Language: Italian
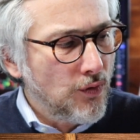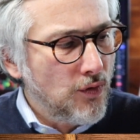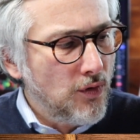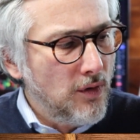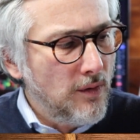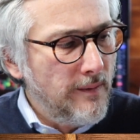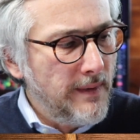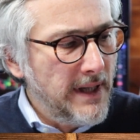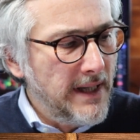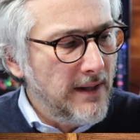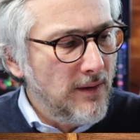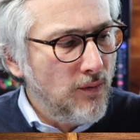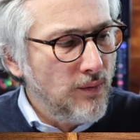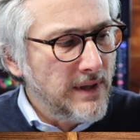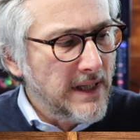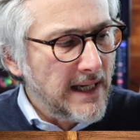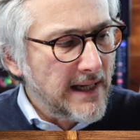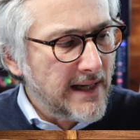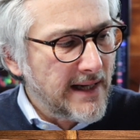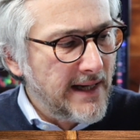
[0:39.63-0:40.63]
come un
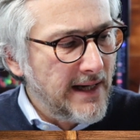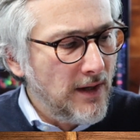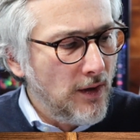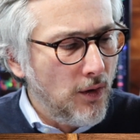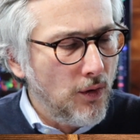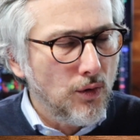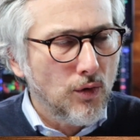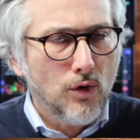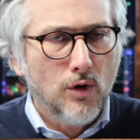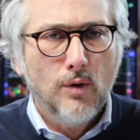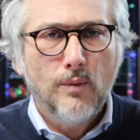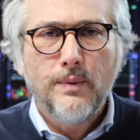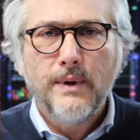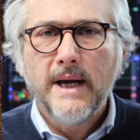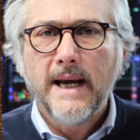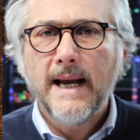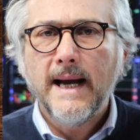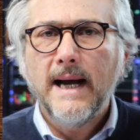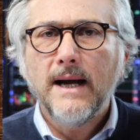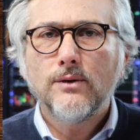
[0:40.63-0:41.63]
archeologo
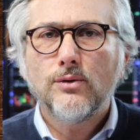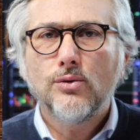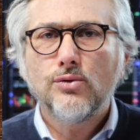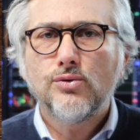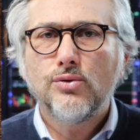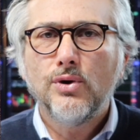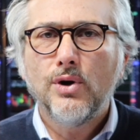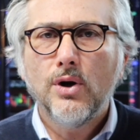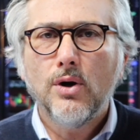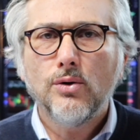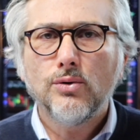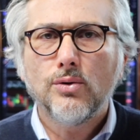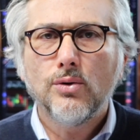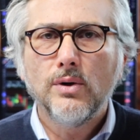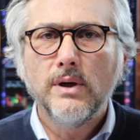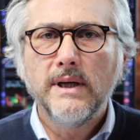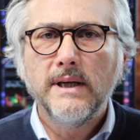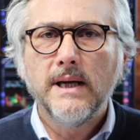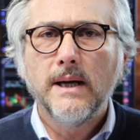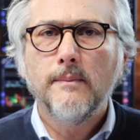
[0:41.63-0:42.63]
piegato sui
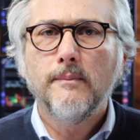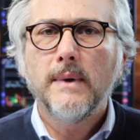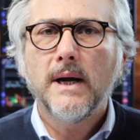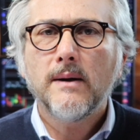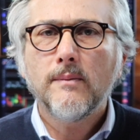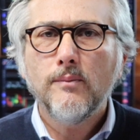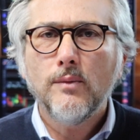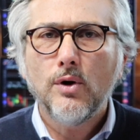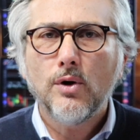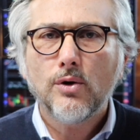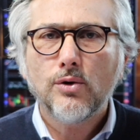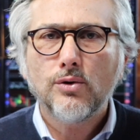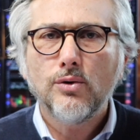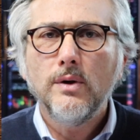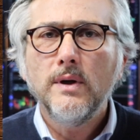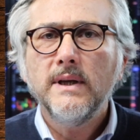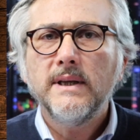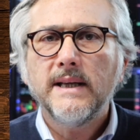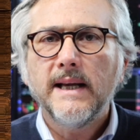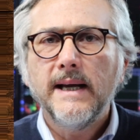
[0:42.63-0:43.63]
rotoli del Mar Morto
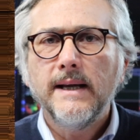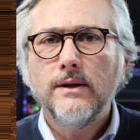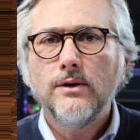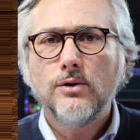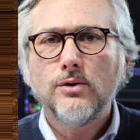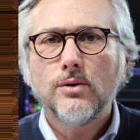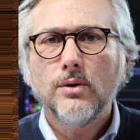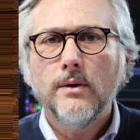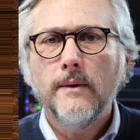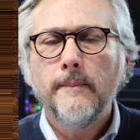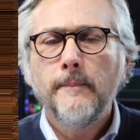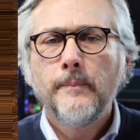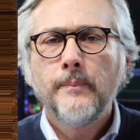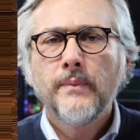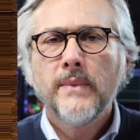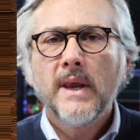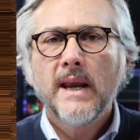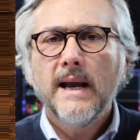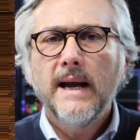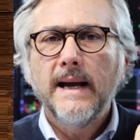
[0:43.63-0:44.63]
intento
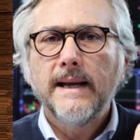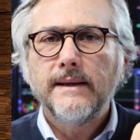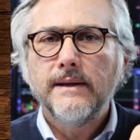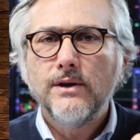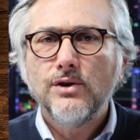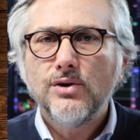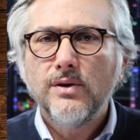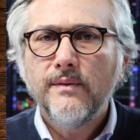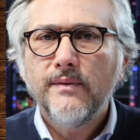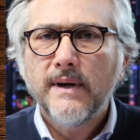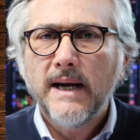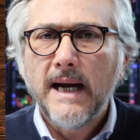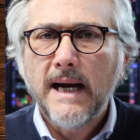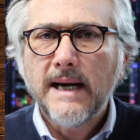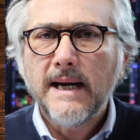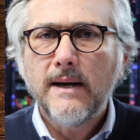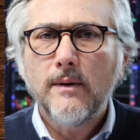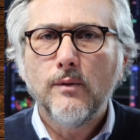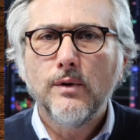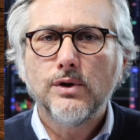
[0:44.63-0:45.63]
a
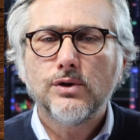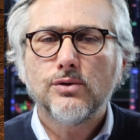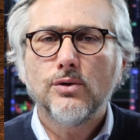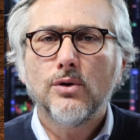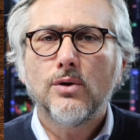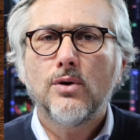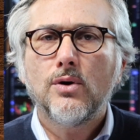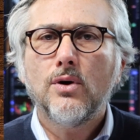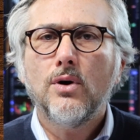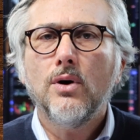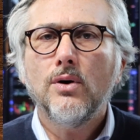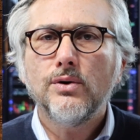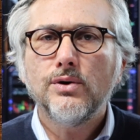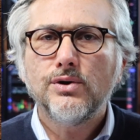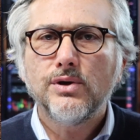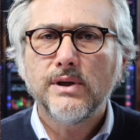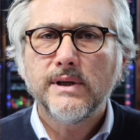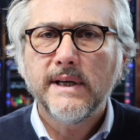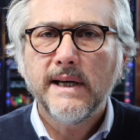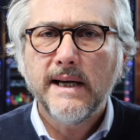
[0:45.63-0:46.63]
decifrare questo
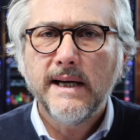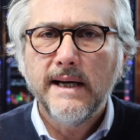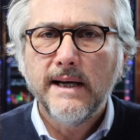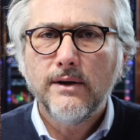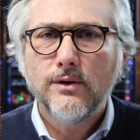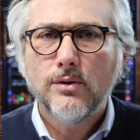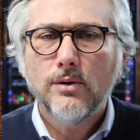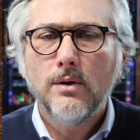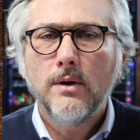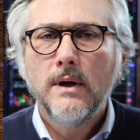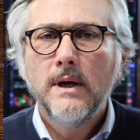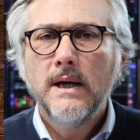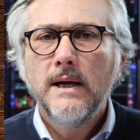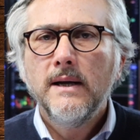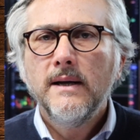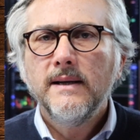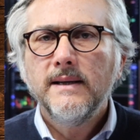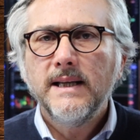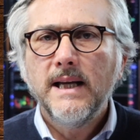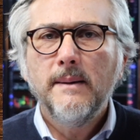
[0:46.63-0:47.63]
codice segreto
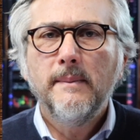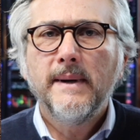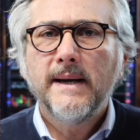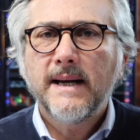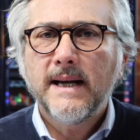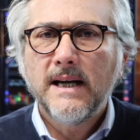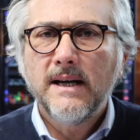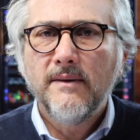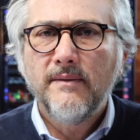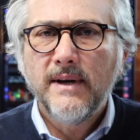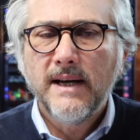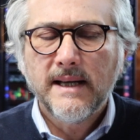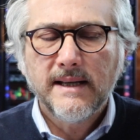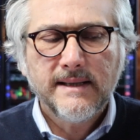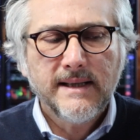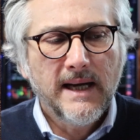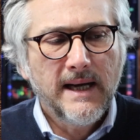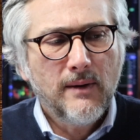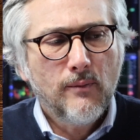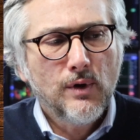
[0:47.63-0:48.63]
dei mercati
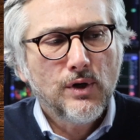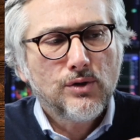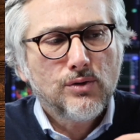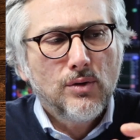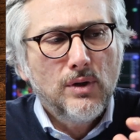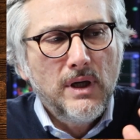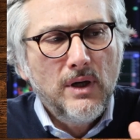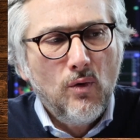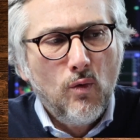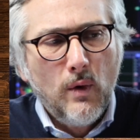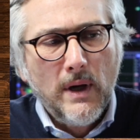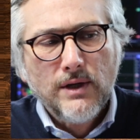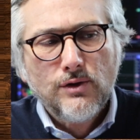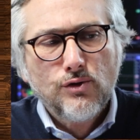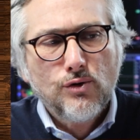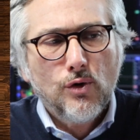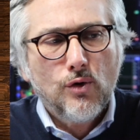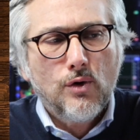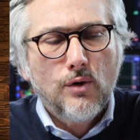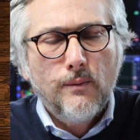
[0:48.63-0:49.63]
finanziari, questo
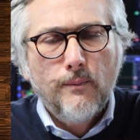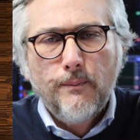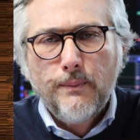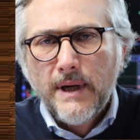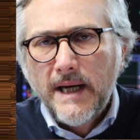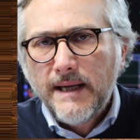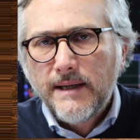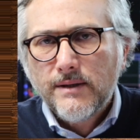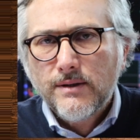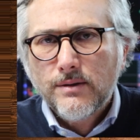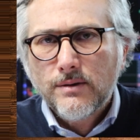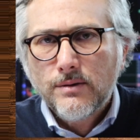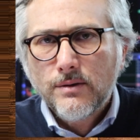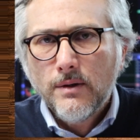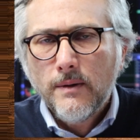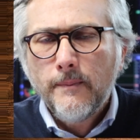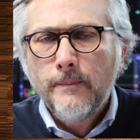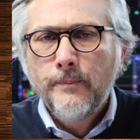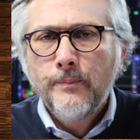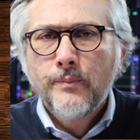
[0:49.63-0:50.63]
linguaggio
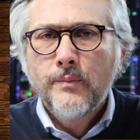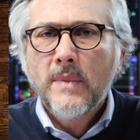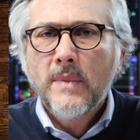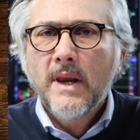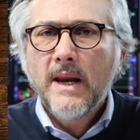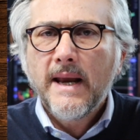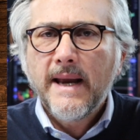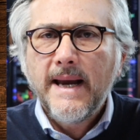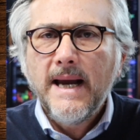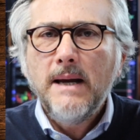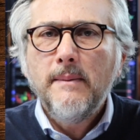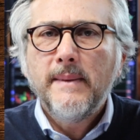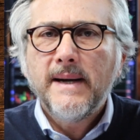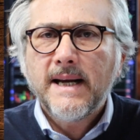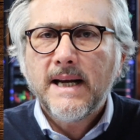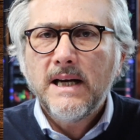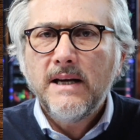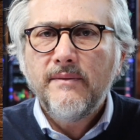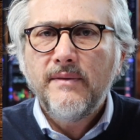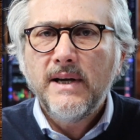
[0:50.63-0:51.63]
complesso che i
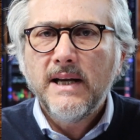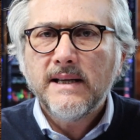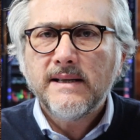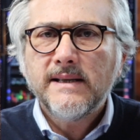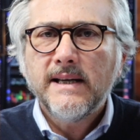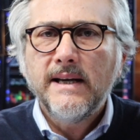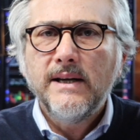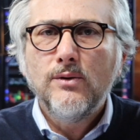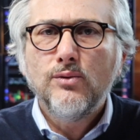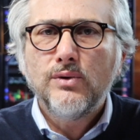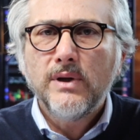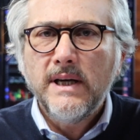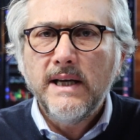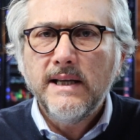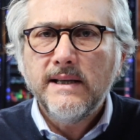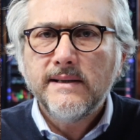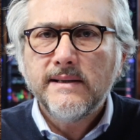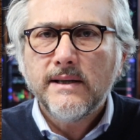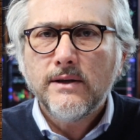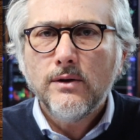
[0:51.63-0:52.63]
mercati finanziari
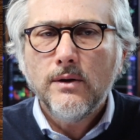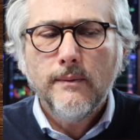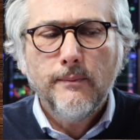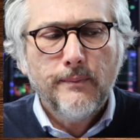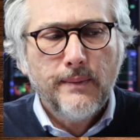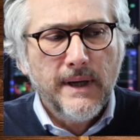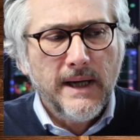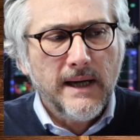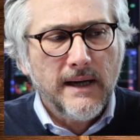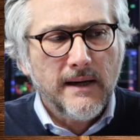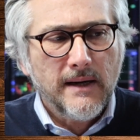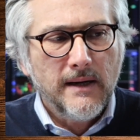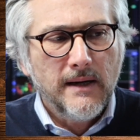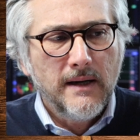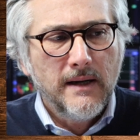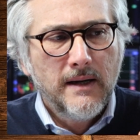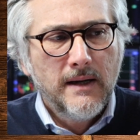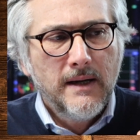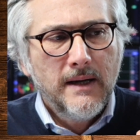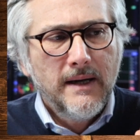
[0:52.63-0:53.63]
utilizzano
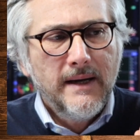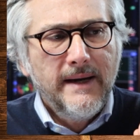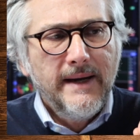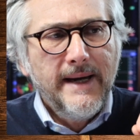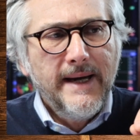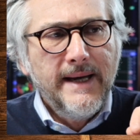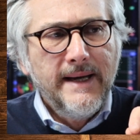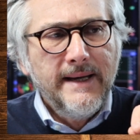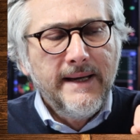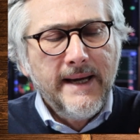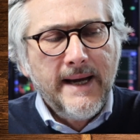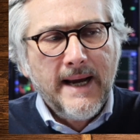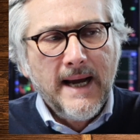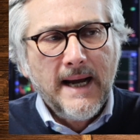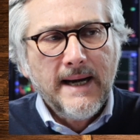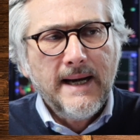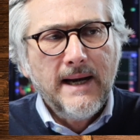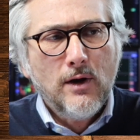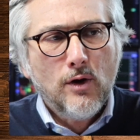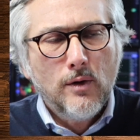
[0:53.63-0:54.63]
per
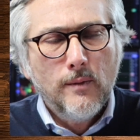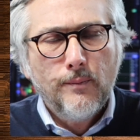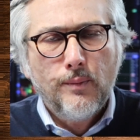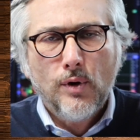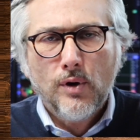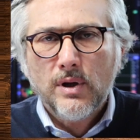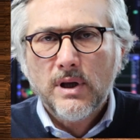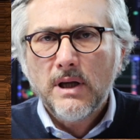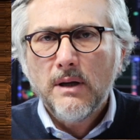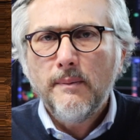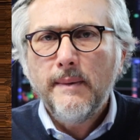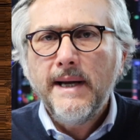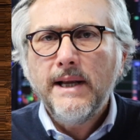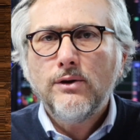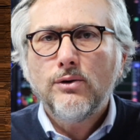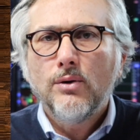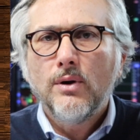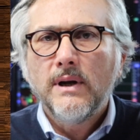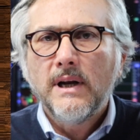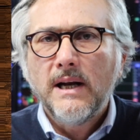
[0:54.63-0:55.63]
indicare il
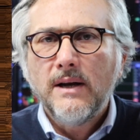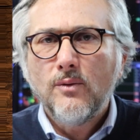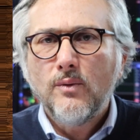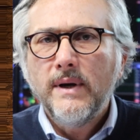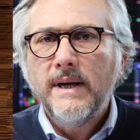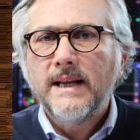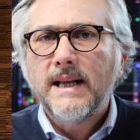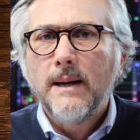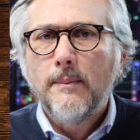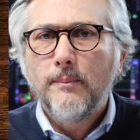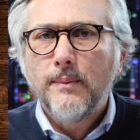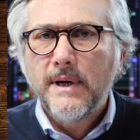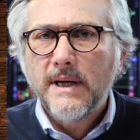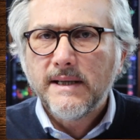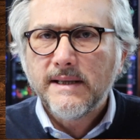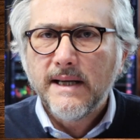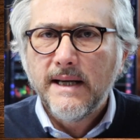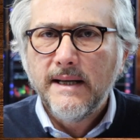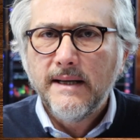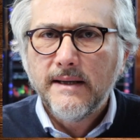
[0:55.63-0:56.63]
comportamento della liquidità
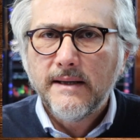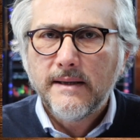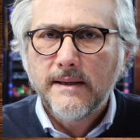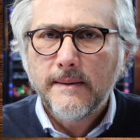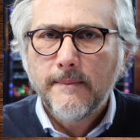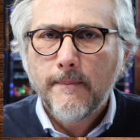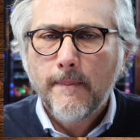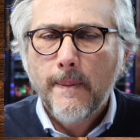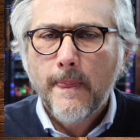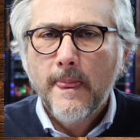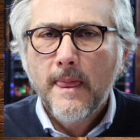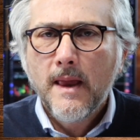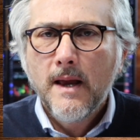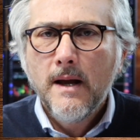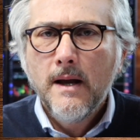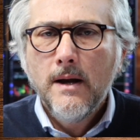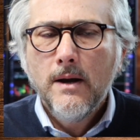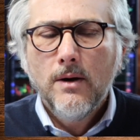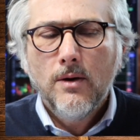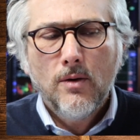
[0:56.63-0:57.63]
presente.
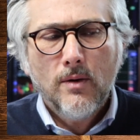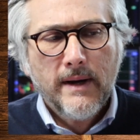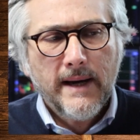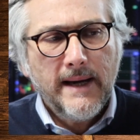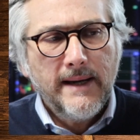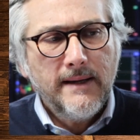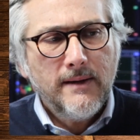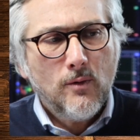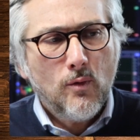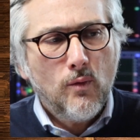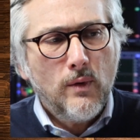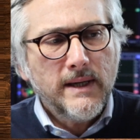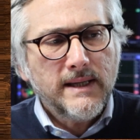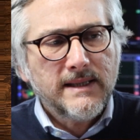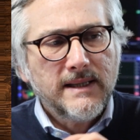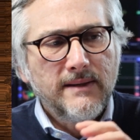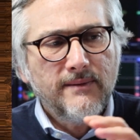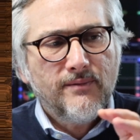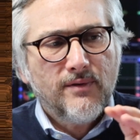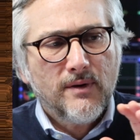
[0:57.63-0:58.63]
Ok?
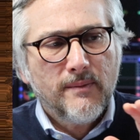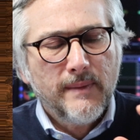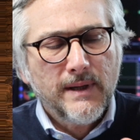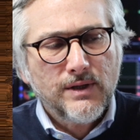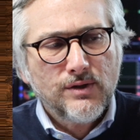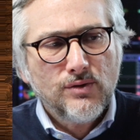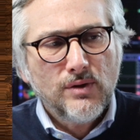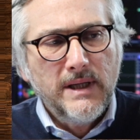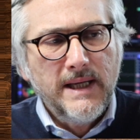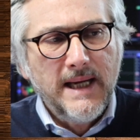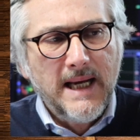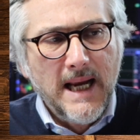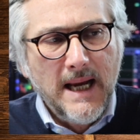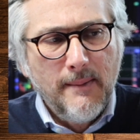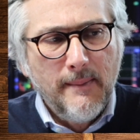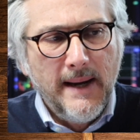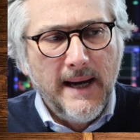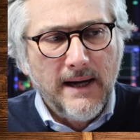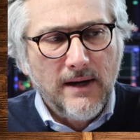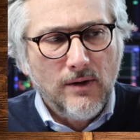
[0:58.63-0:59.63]
Queste informazioni che
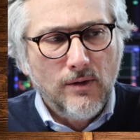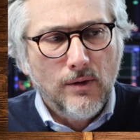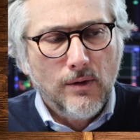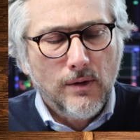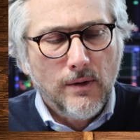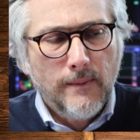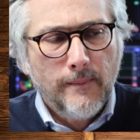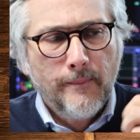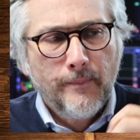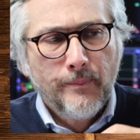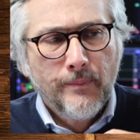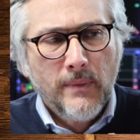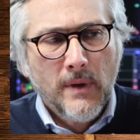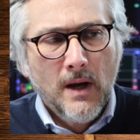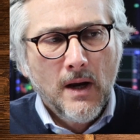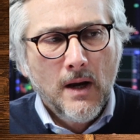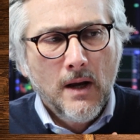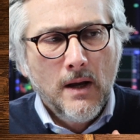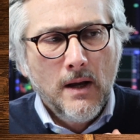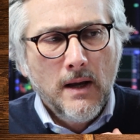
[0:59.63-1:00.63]
emergono
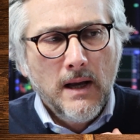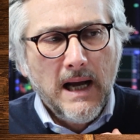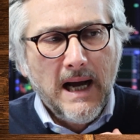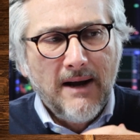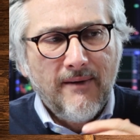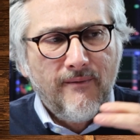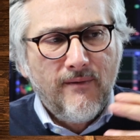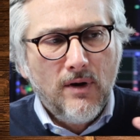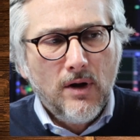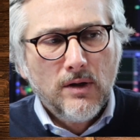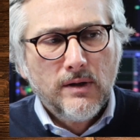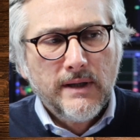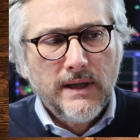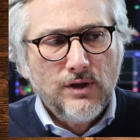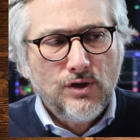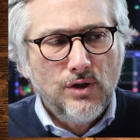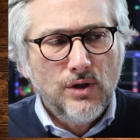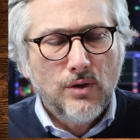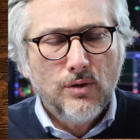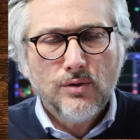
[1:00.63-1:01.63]
a volte
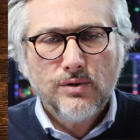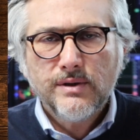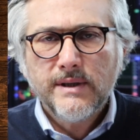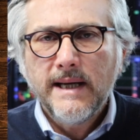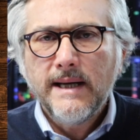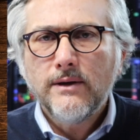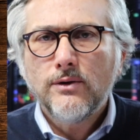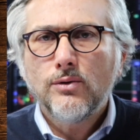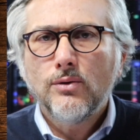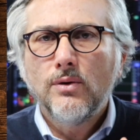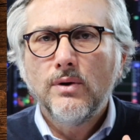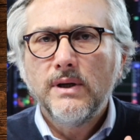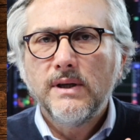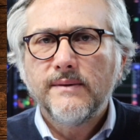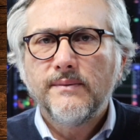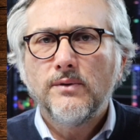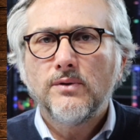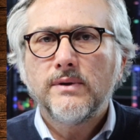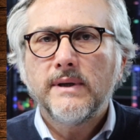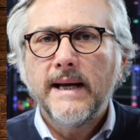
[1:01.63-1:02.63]
ci consentono di
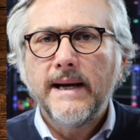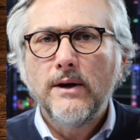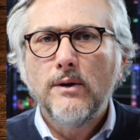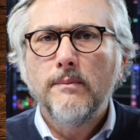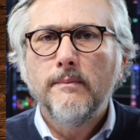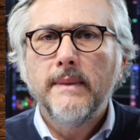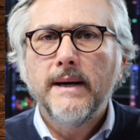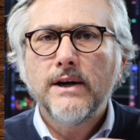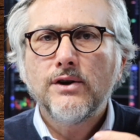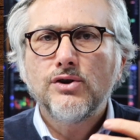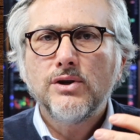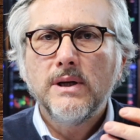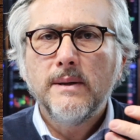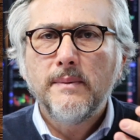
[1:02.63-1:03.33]
sfruttare un margine